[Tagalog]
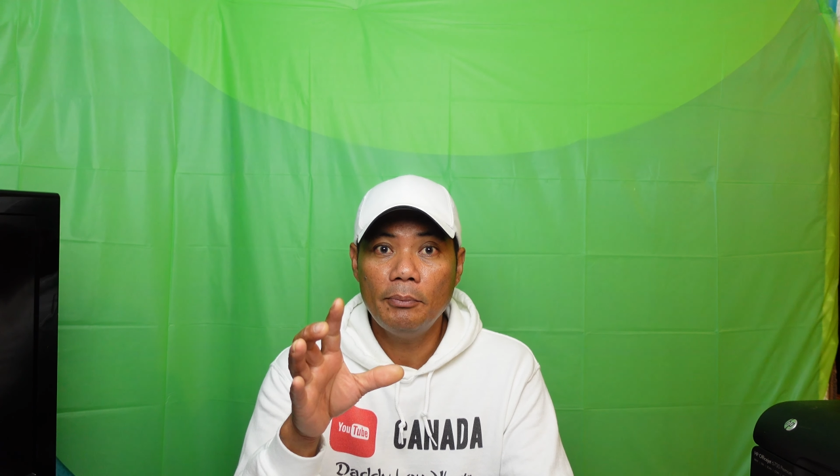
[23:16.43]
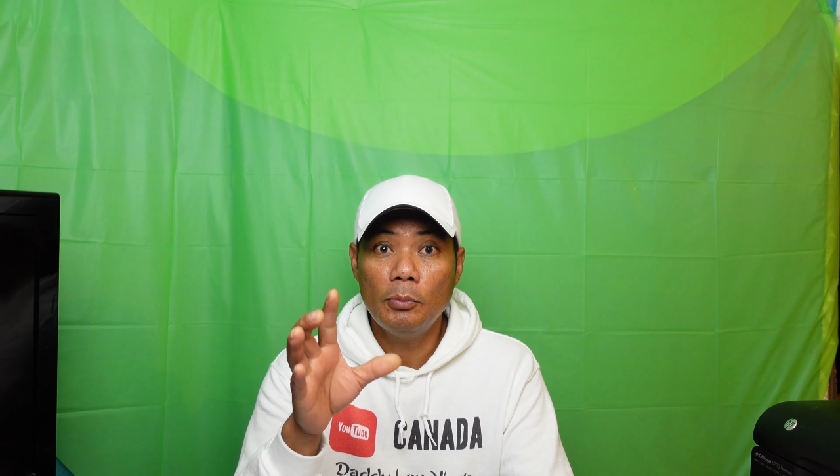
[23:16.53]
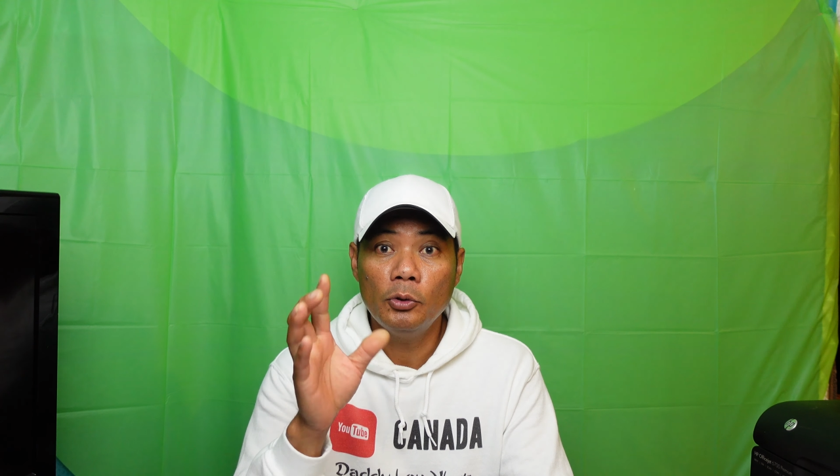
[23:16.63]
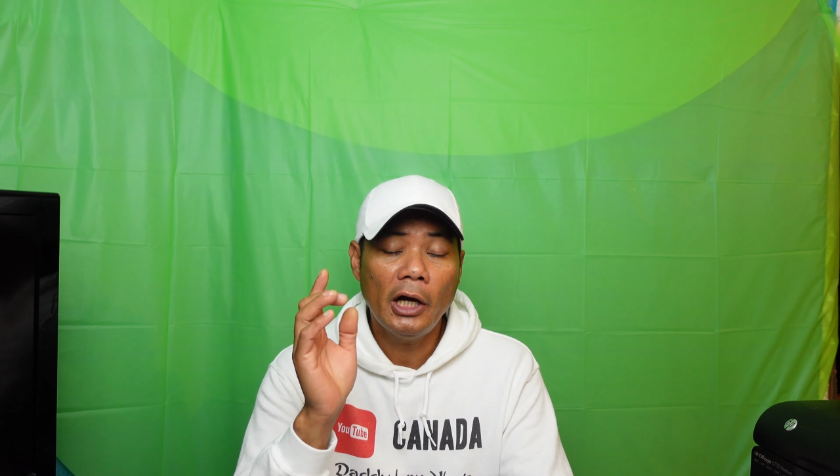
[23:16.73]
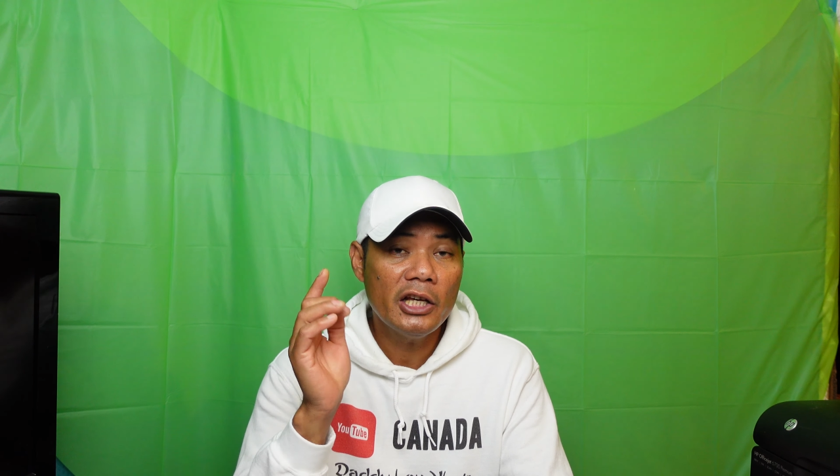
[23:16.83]

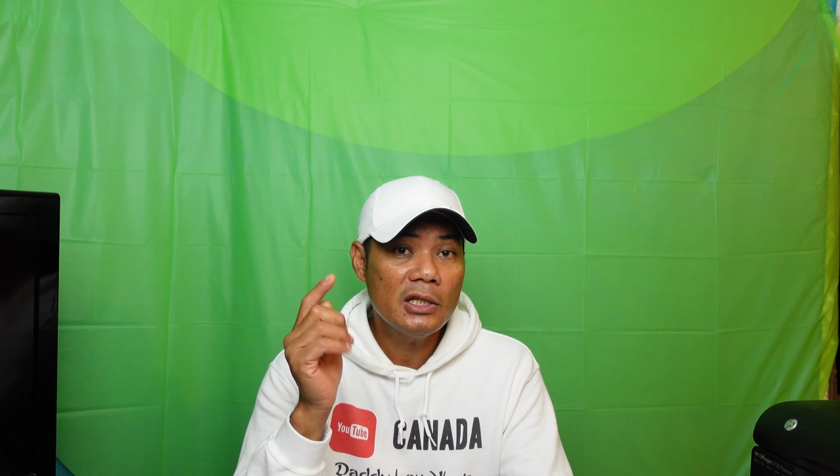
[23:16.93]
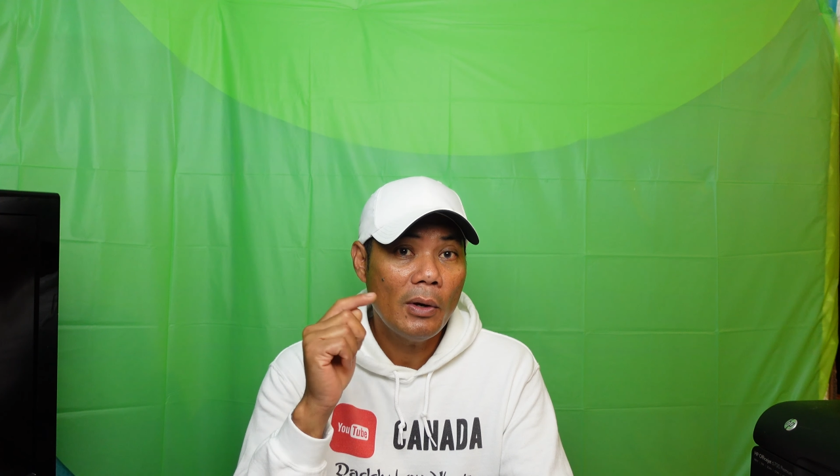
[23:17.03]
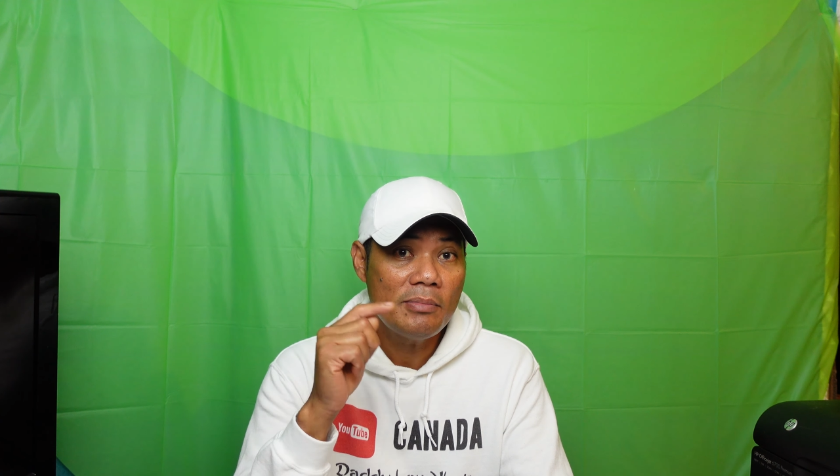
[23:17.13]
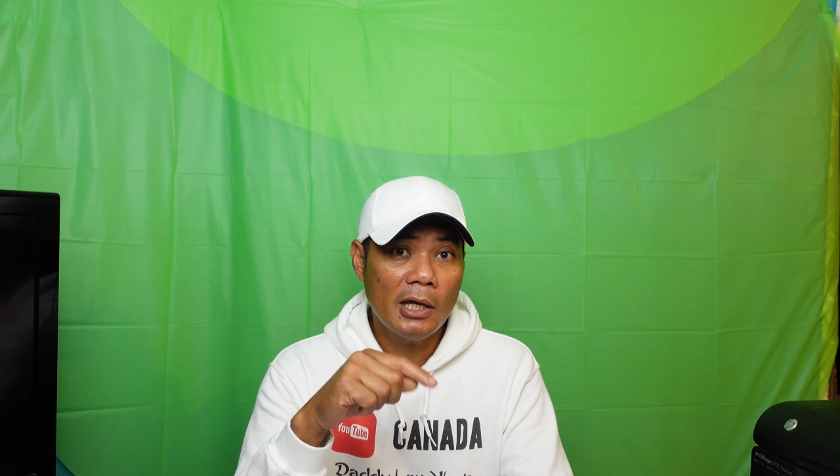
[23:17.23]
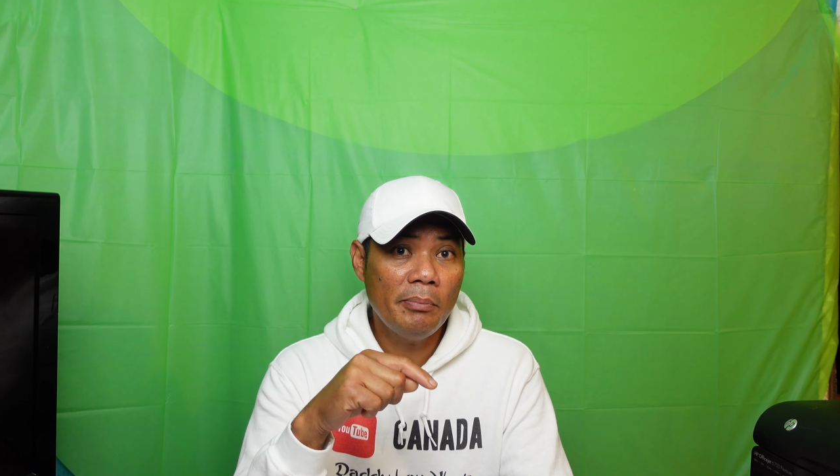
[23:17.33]
Pupunta kayo sa
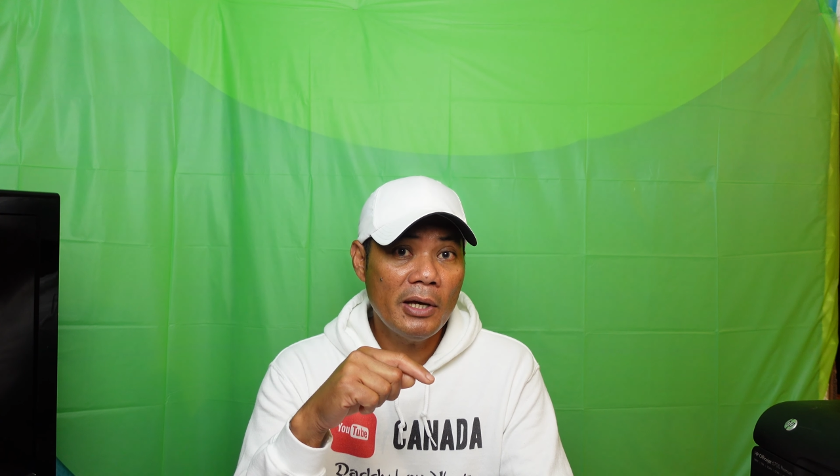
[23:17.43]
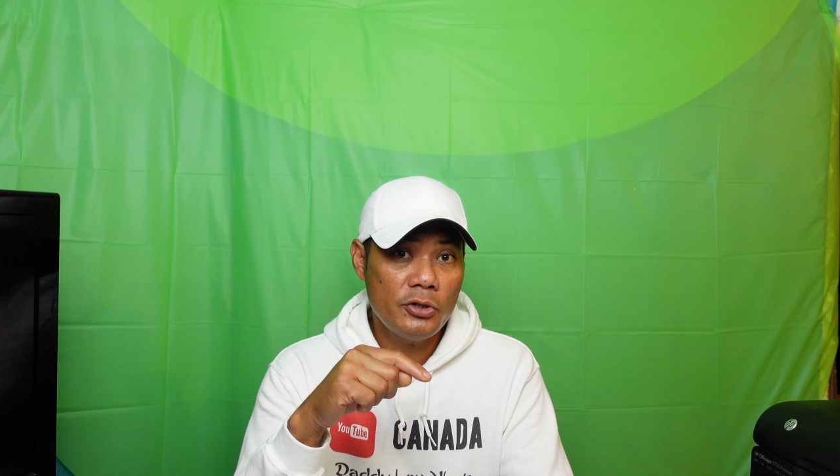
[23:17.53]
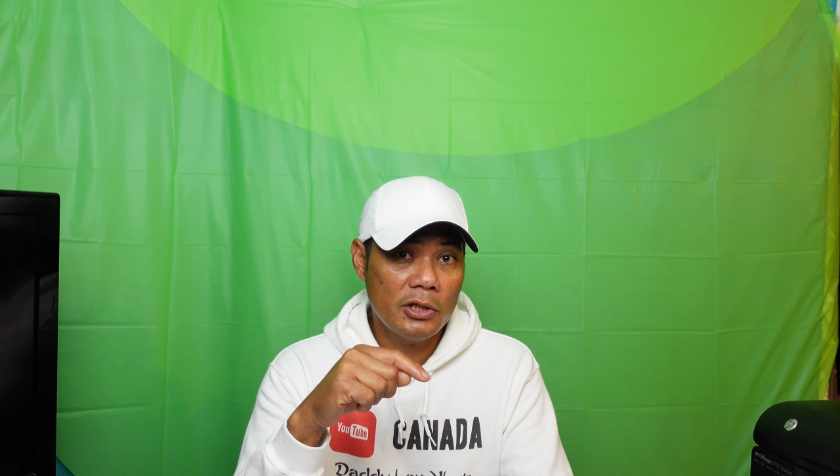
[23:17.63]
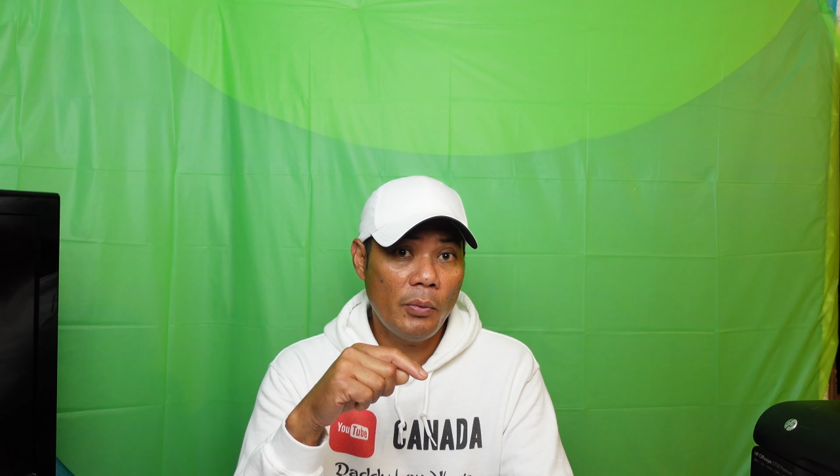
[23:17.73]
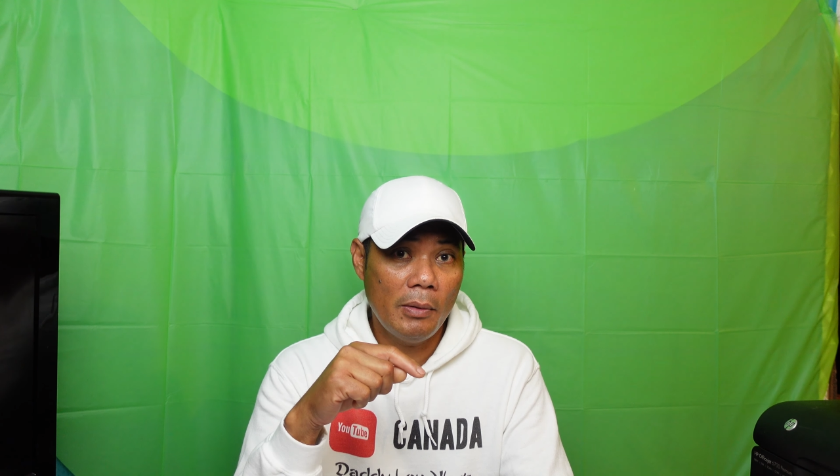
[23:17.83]
website, make
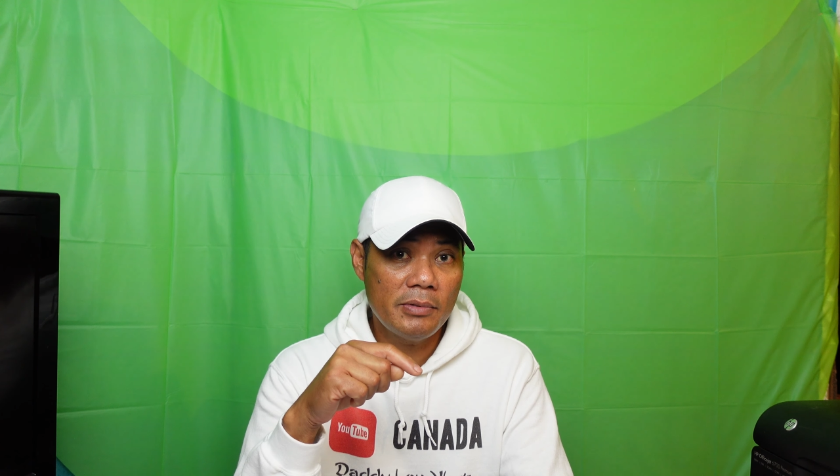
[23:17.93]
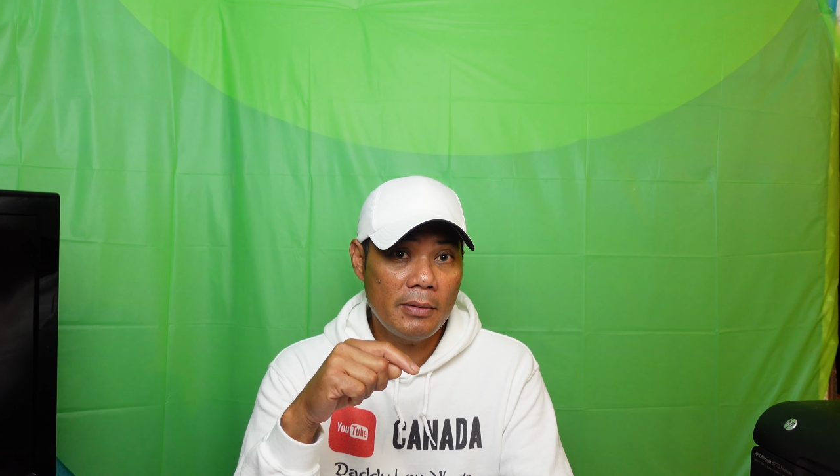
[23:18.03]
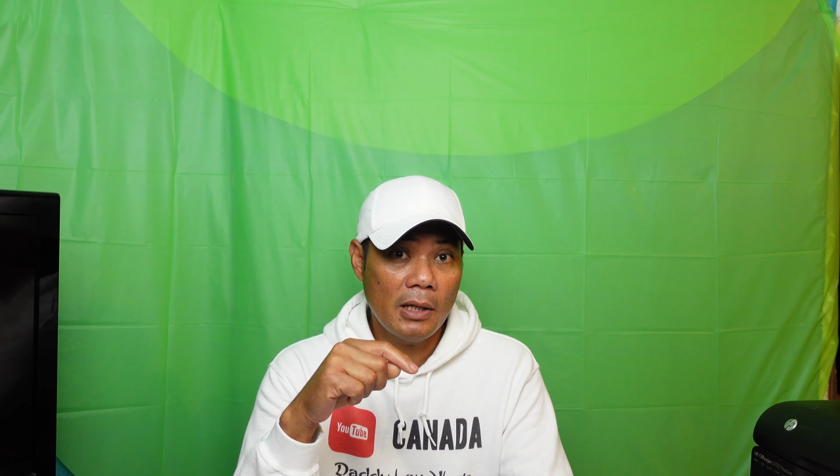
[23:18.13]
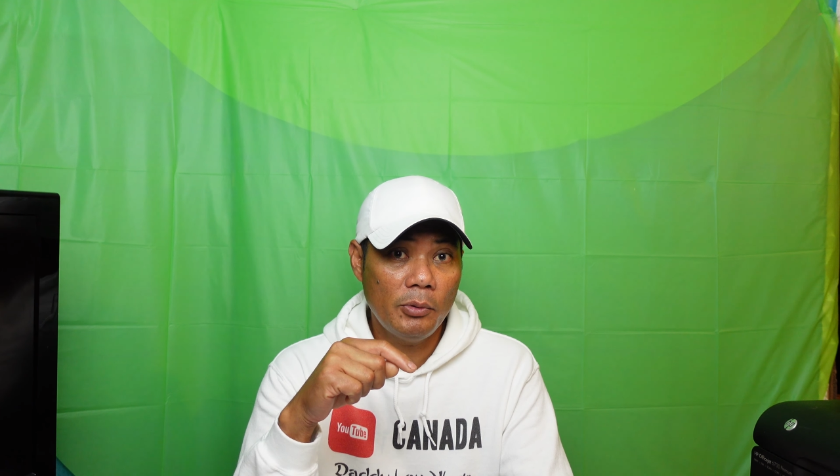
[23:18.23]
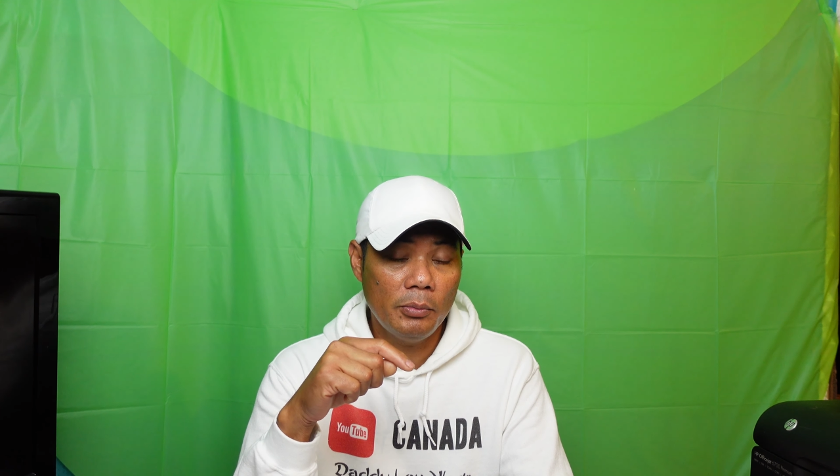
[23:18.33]
sure sa
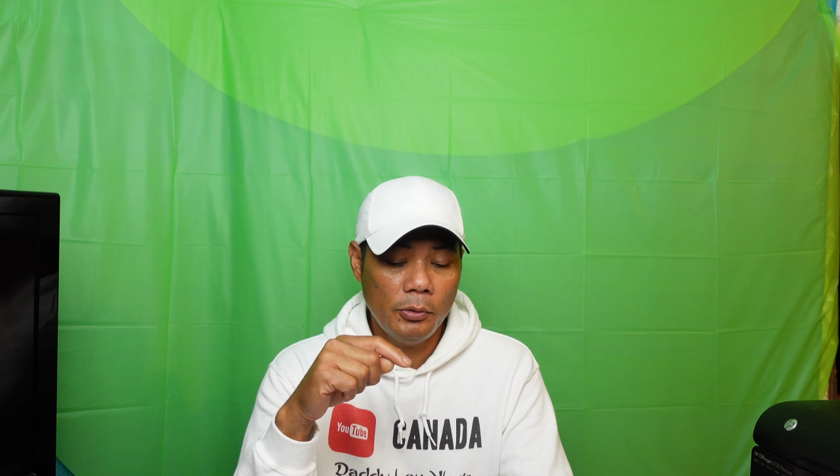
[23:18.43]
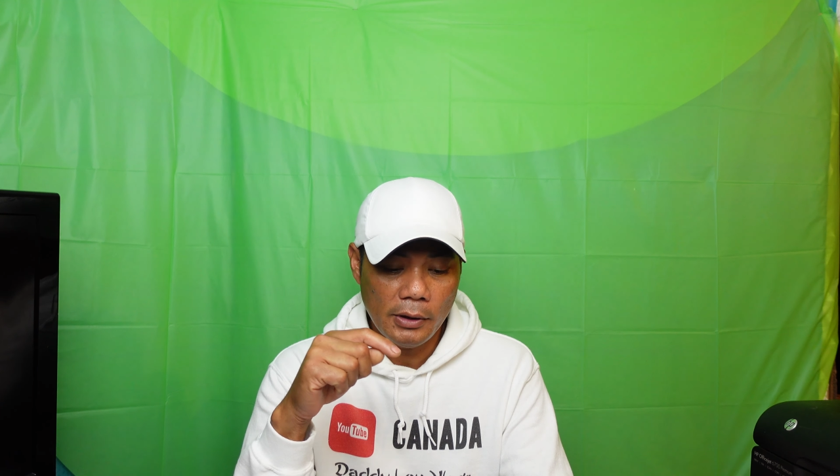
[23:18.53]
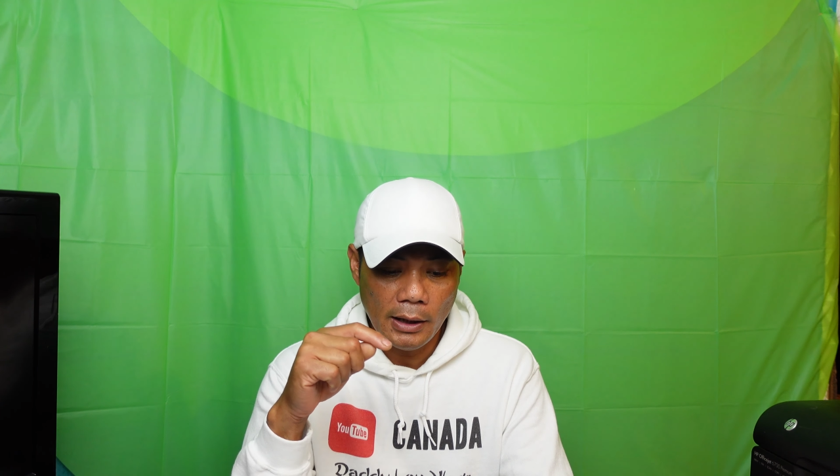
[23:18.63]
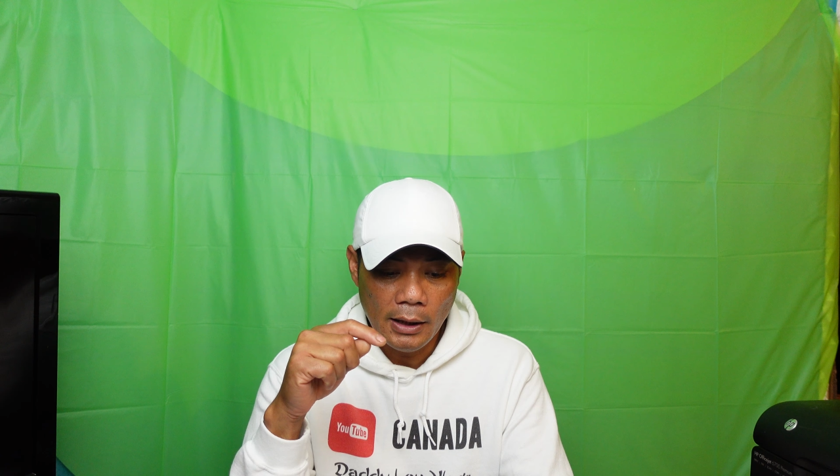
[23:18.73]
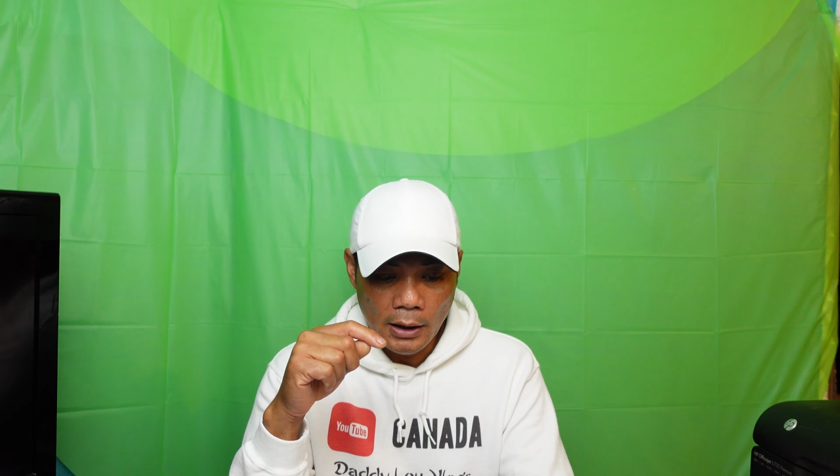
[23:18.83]
website ka
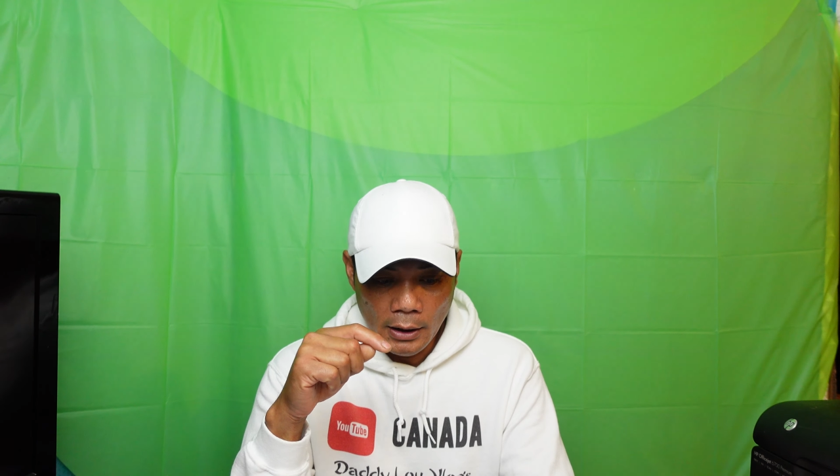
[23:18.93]
pupunta.